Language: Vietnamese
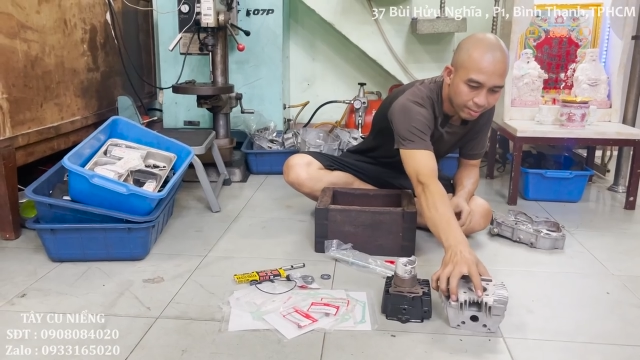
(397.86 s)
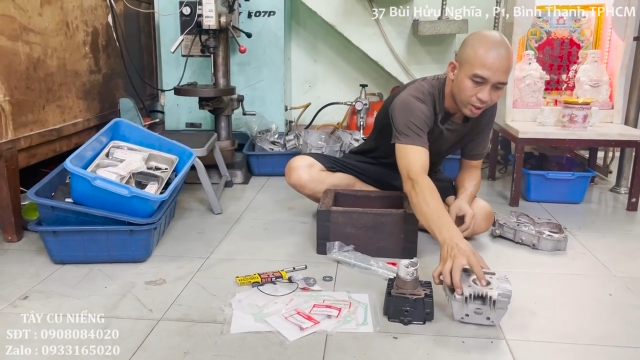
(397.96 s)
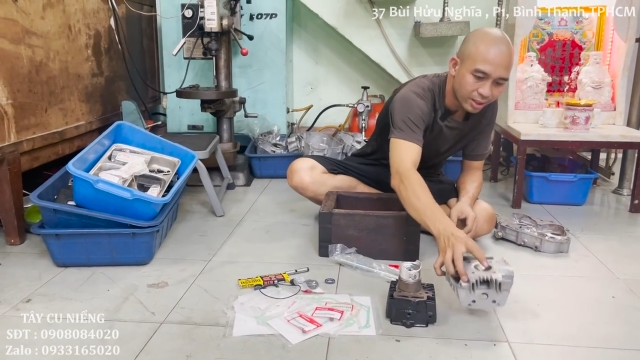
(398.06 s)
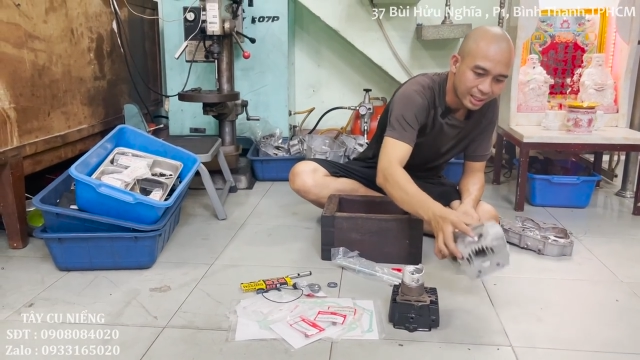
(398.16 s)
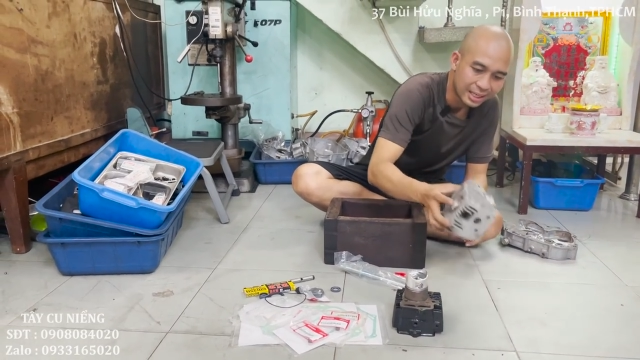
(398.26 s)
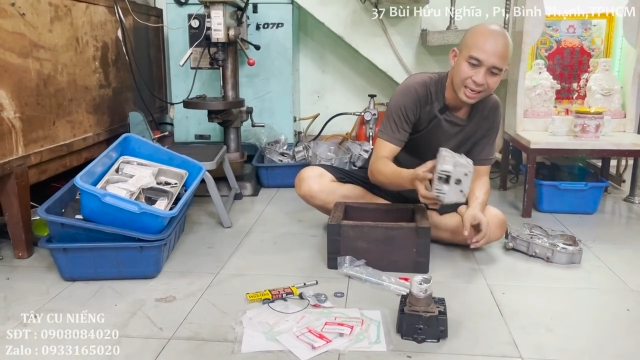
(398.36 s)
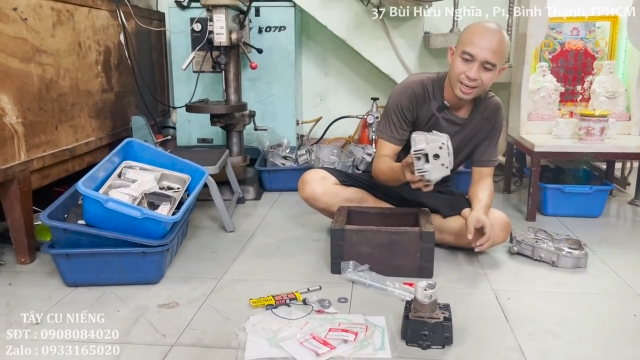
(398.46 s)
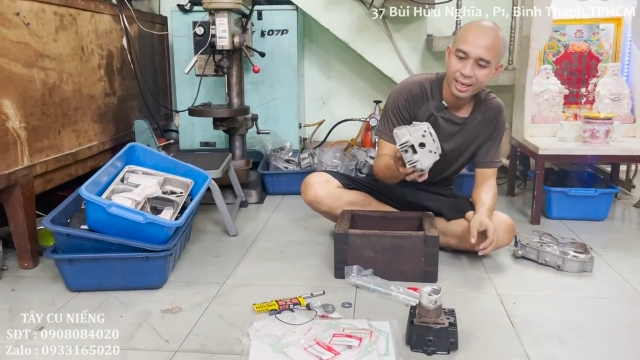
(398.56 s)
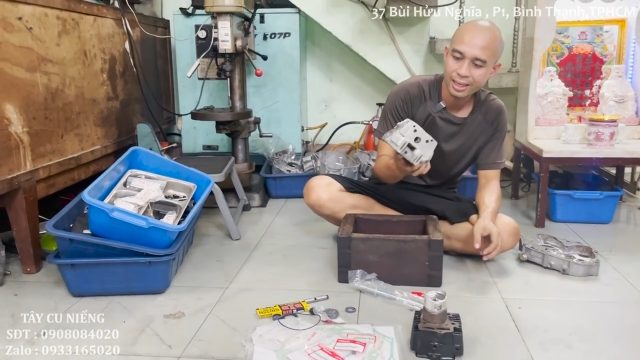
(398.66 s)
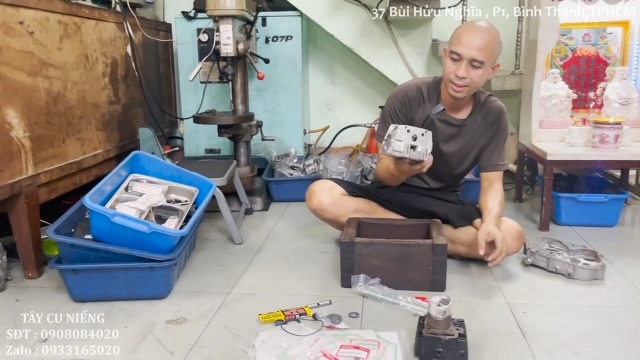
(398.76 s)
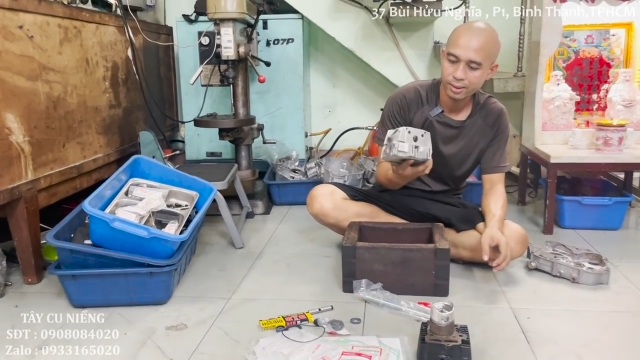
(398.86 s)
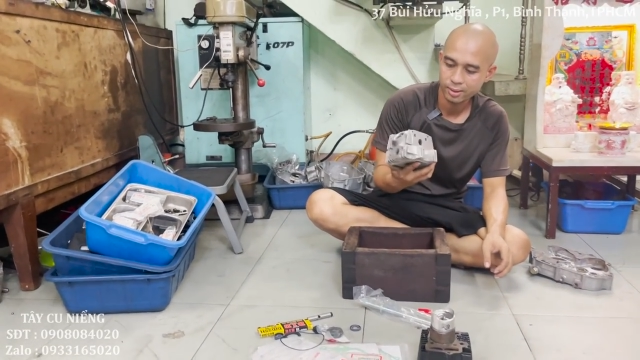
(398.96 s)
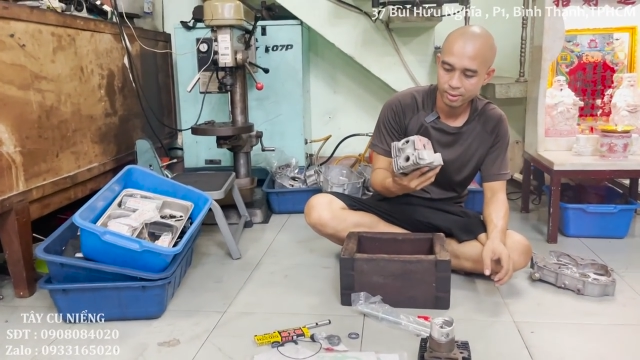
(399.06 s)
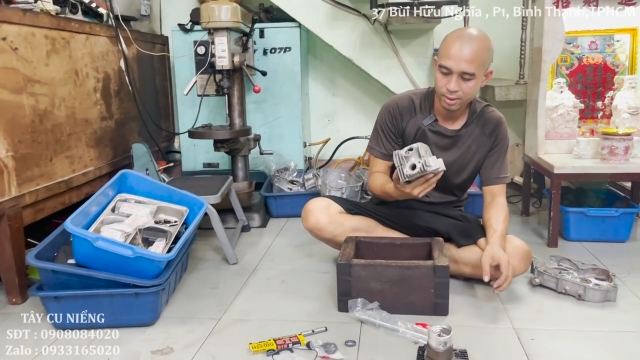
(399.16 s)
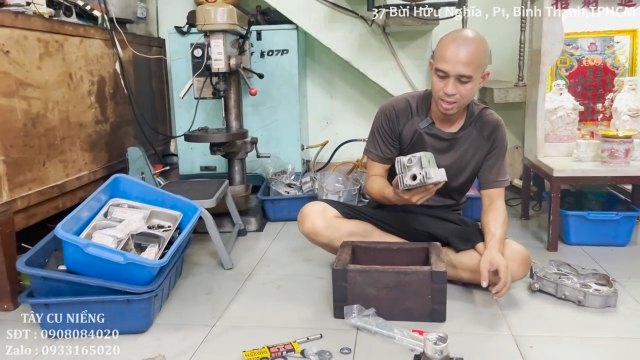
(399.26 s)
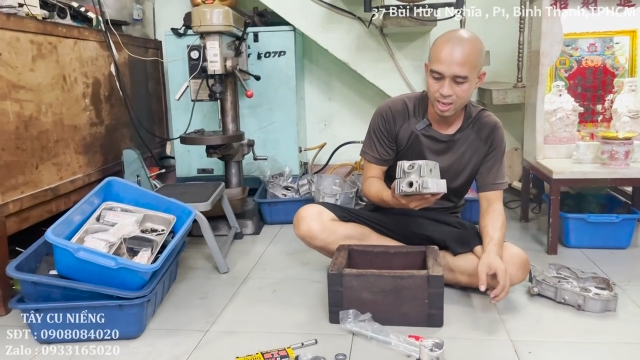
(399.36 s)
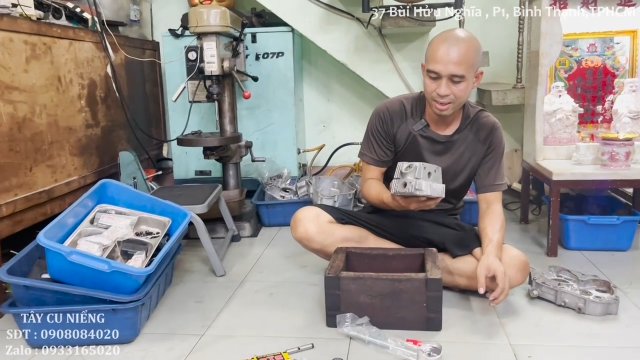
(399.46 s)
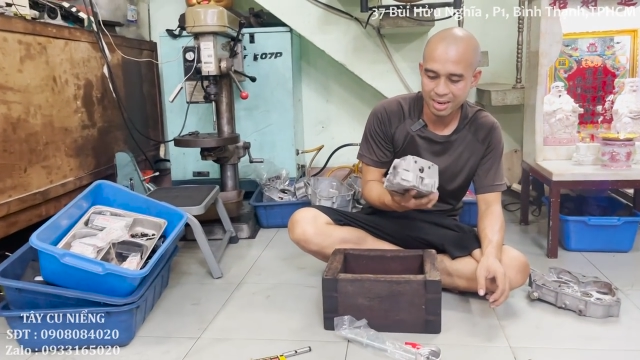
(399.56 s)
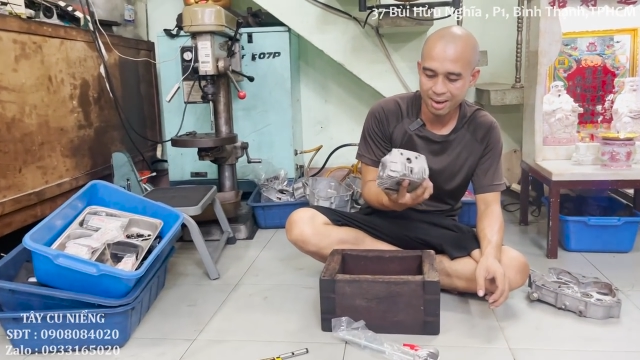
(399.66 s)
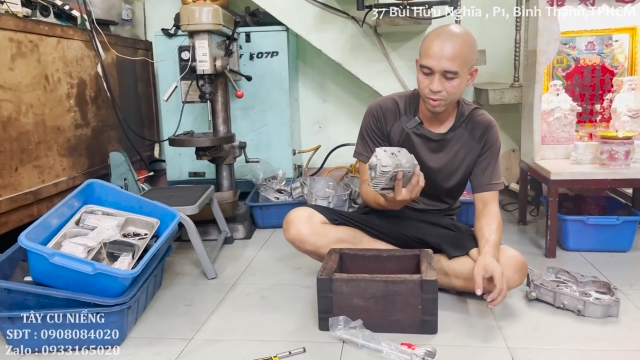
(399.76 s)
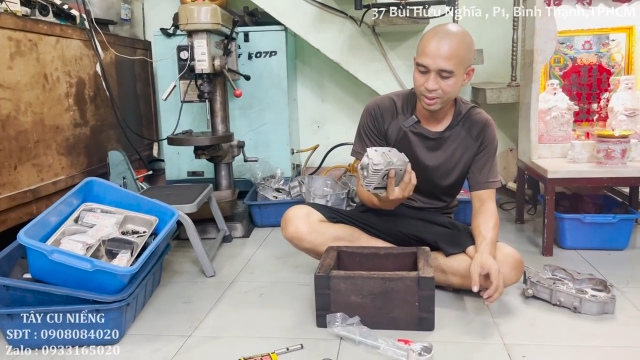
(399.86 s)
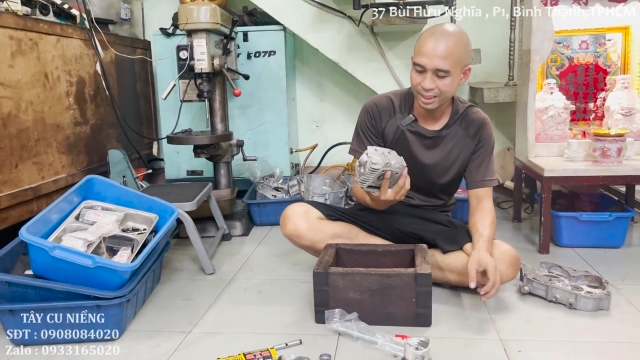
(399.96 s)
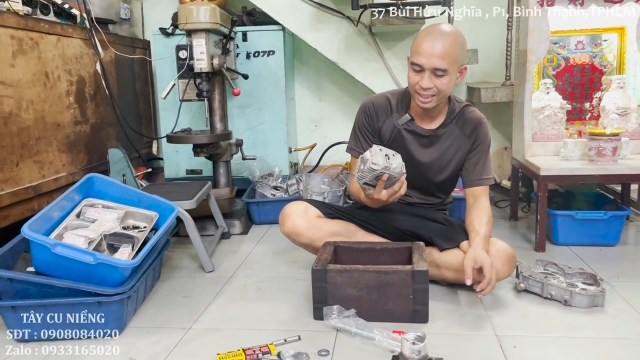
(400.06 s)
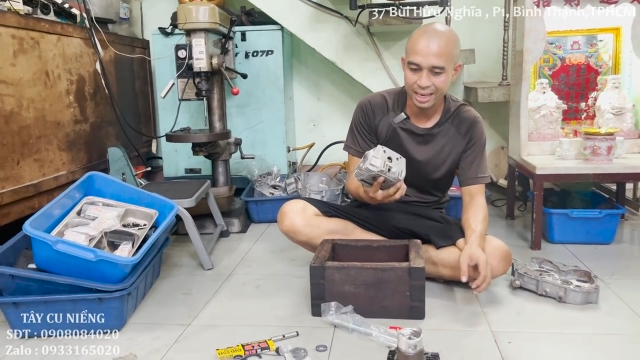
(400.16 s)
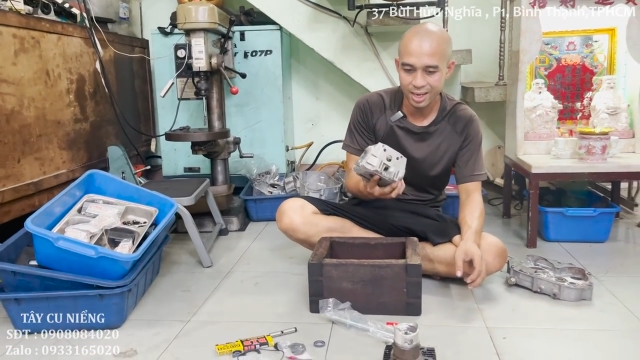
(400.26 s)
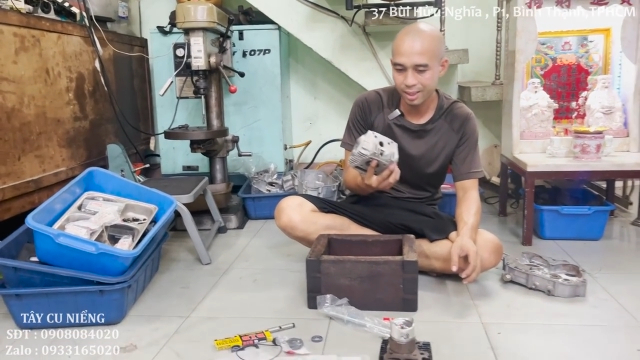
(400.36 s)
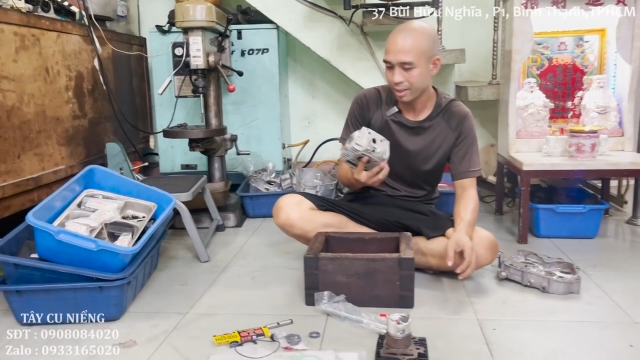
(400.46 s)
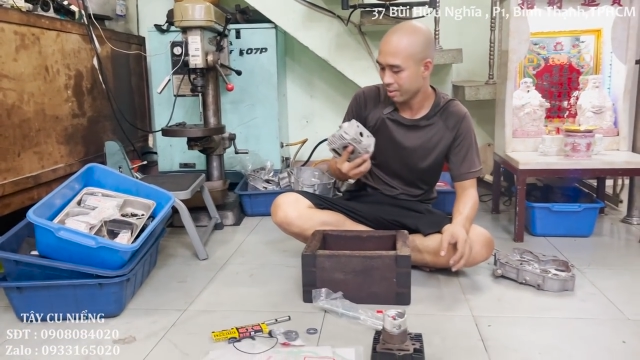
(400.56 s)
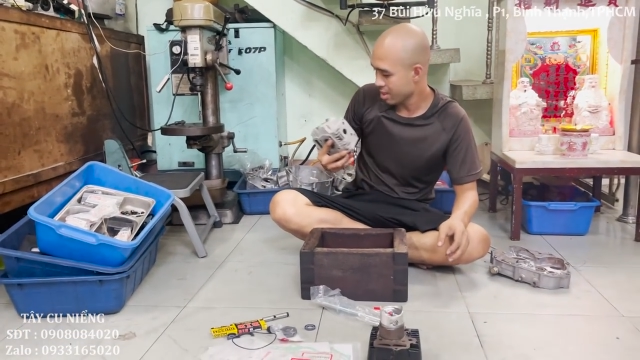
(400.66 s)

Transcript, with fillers: em rửa sạch sẽ nè đó em làm được sạch sẽ hết thì